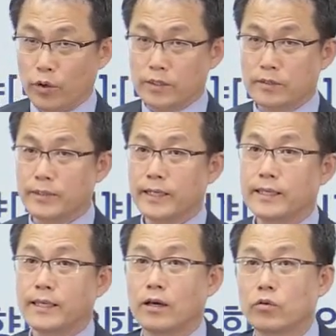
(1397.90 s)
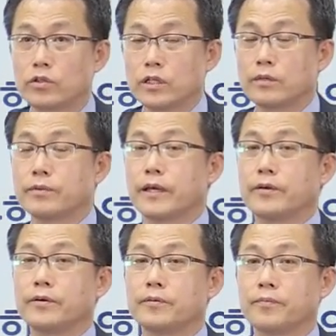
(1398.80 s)
요구했습니다. 기계하고 전기
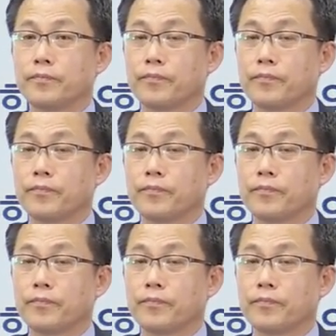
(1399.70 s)
분야요.